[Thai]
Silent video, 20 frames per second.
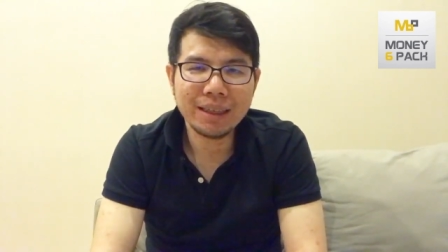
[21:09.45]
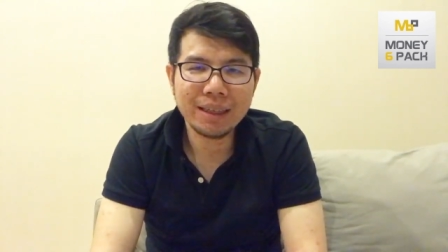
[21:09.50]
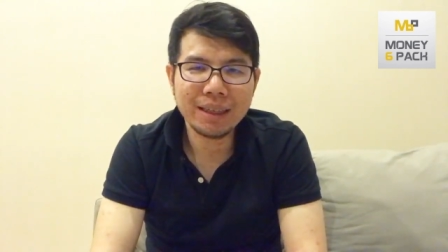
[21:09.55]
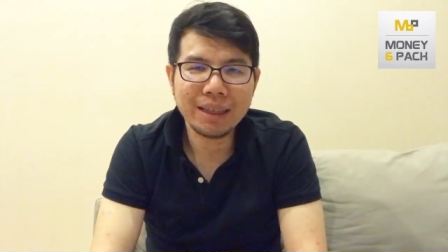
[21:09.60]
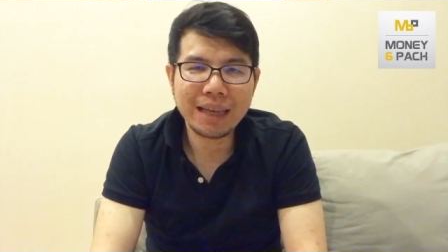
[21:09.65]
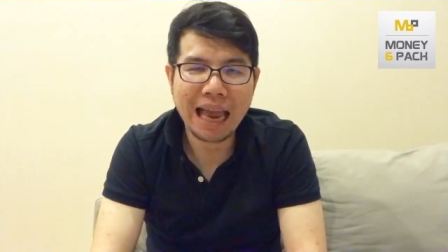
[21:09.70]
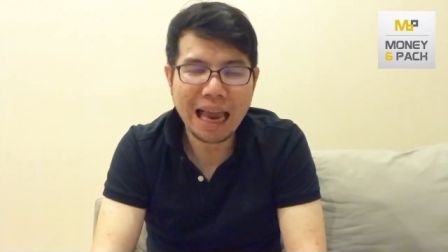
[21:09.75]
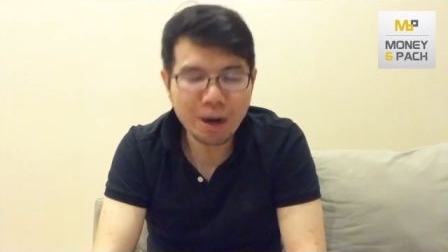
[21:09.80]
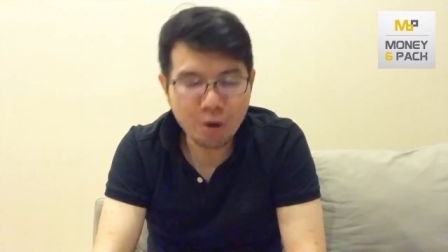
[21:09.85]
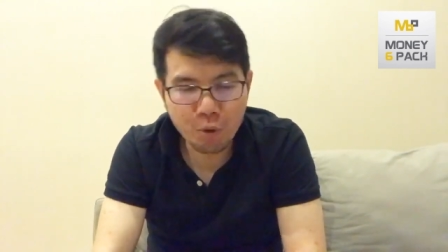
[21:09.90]

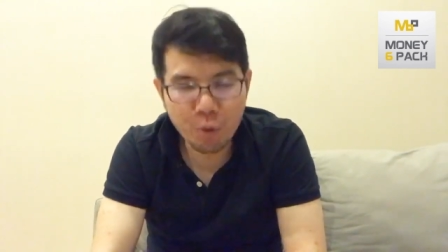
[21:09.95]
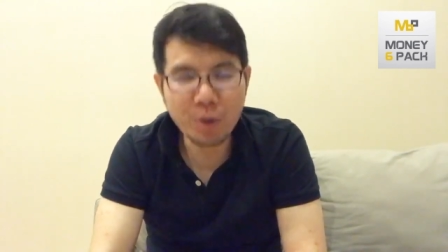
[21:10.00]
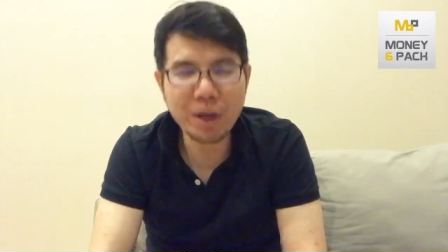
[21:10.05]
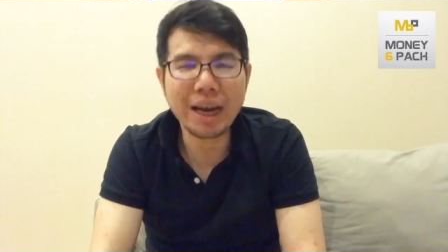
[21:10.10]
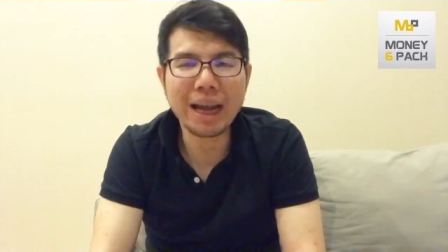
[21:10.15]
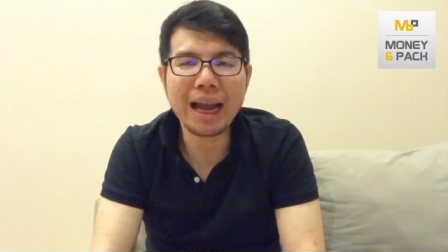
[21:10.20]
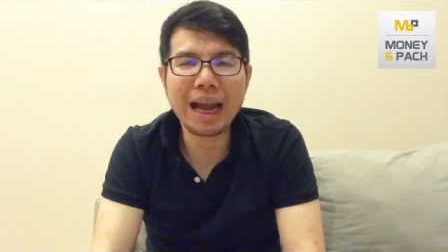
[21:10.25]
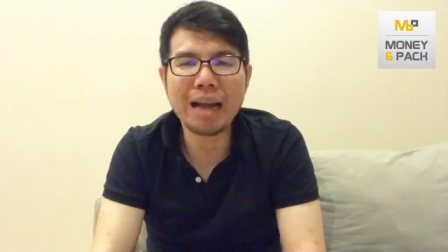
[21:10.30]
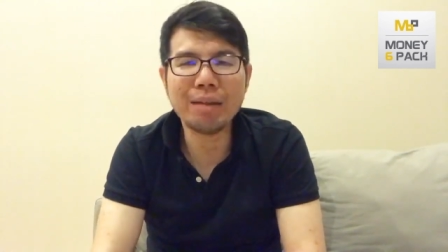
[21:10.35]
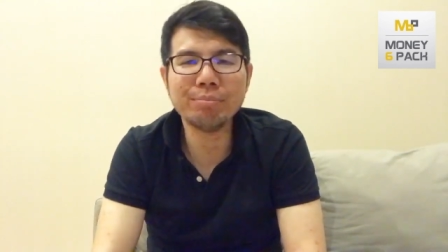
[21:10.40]
แค่คุณ
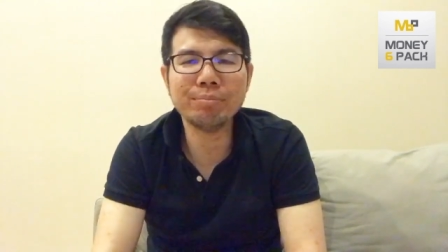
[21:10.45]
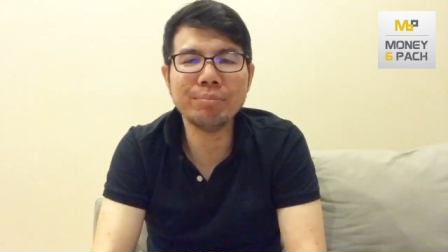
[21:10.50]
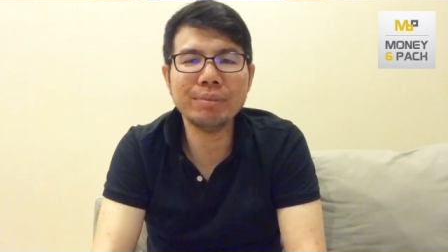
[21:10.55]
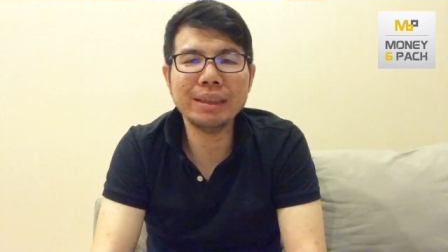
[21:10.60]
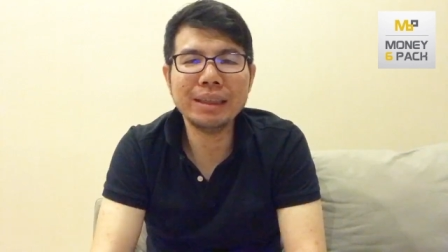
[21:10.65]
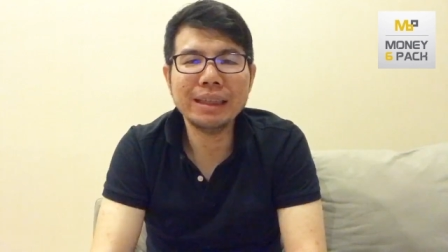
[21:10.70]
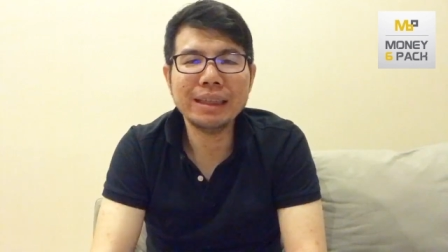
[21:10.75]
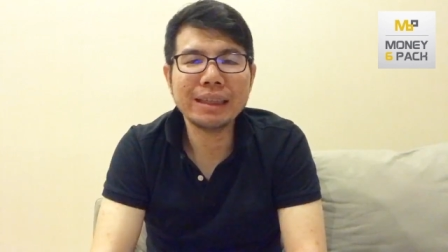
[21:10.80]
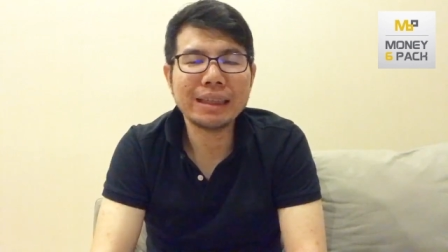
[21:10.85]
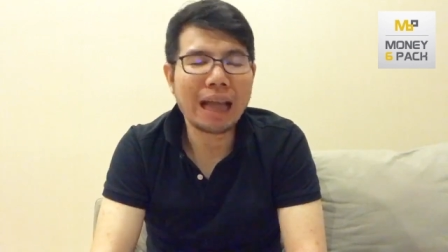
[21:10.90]
นะครับ
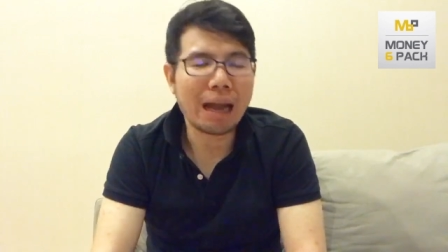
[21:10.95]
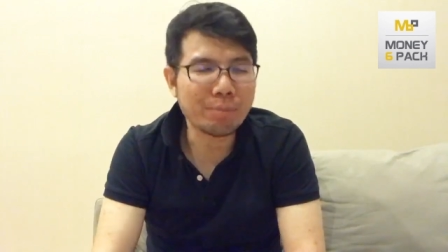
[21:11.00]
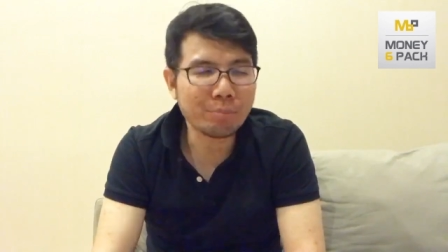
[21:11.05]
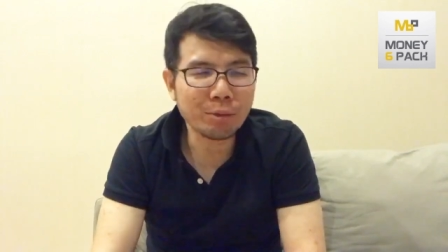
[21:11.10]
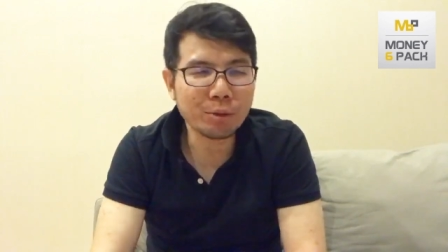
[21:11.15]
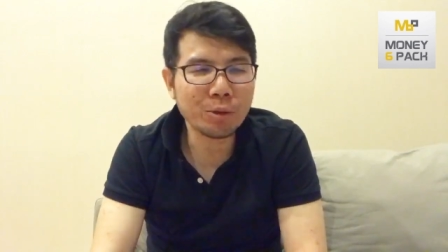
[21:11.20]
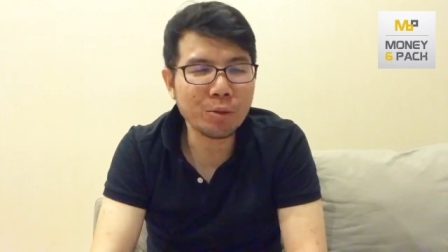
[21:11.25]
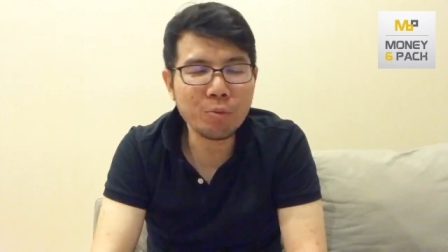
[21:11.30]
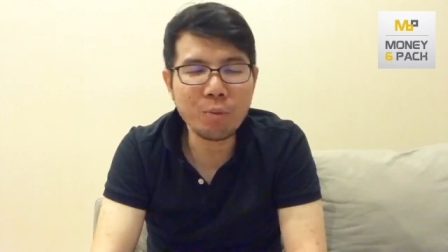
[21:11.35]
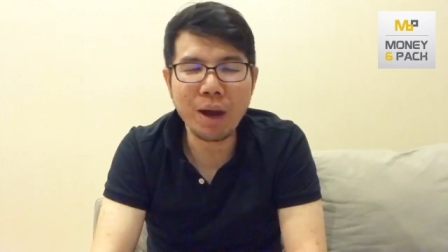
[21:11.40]
ทำ
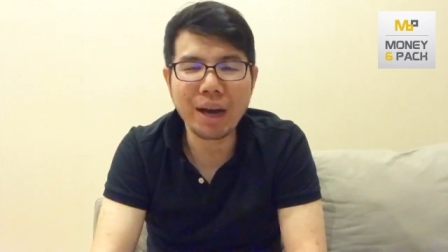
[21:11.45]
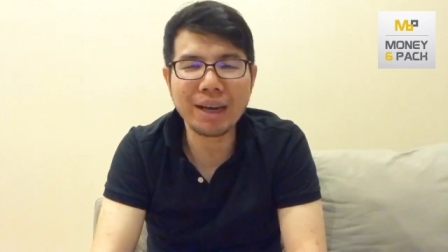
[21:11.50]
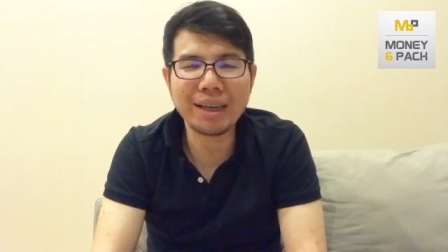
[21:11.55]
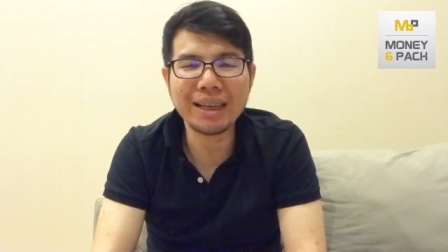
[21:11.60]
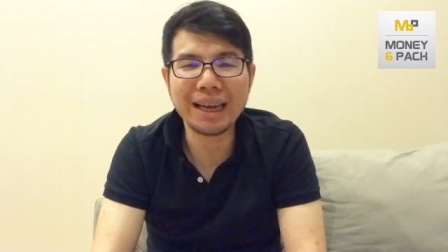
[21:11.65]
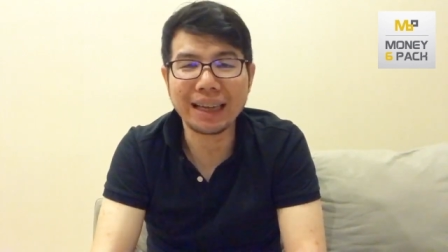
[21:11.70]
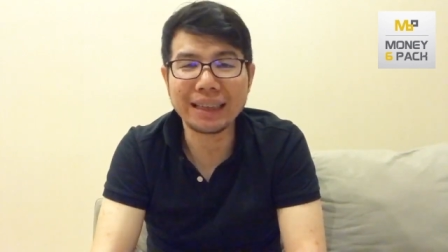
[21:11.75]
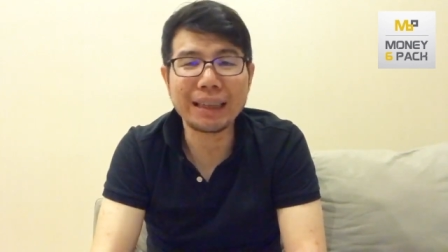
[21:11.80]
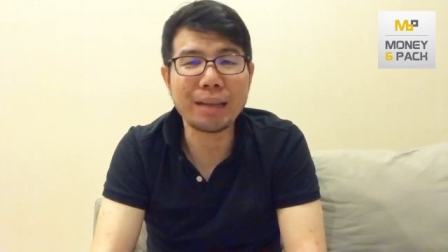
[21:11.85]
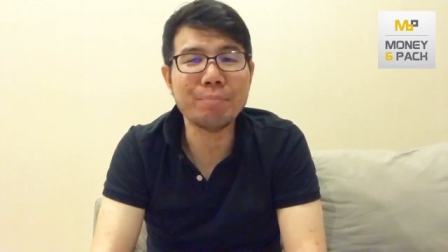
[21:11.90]
ทุกๆวันอ
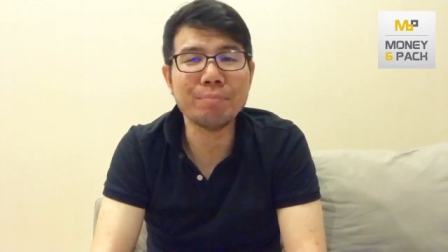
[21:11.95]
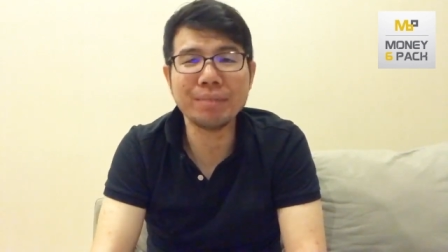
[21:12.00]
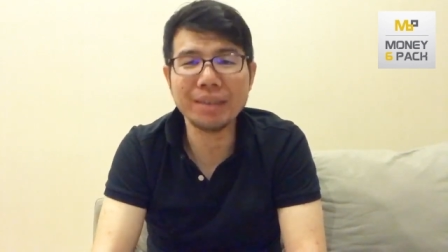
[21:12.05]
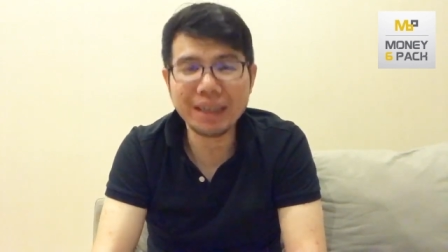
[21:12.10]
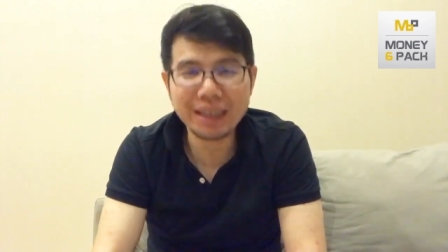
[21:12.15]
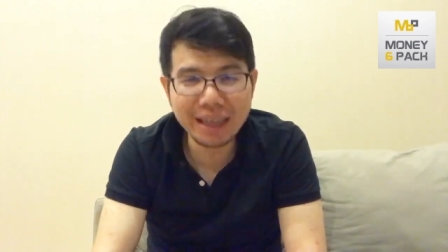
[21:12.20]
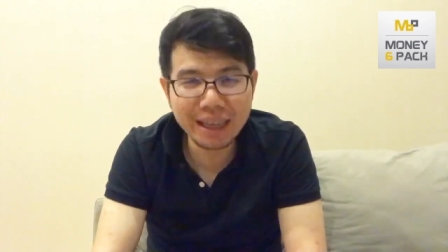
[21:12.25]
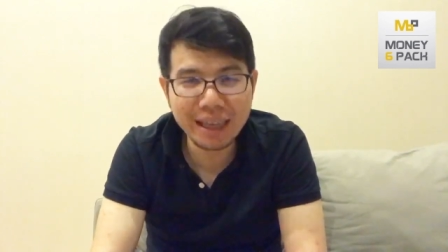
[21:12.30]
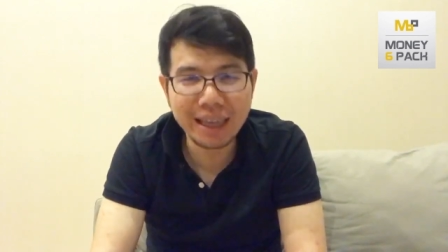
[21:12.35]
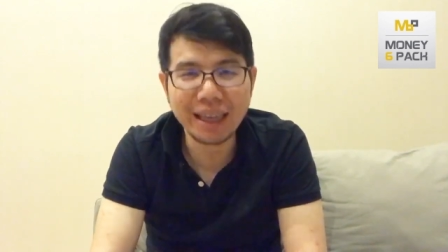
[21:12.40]
ย่างเต็ม
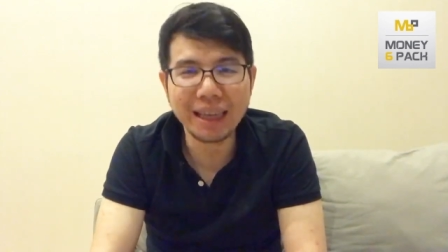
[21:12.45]
ที่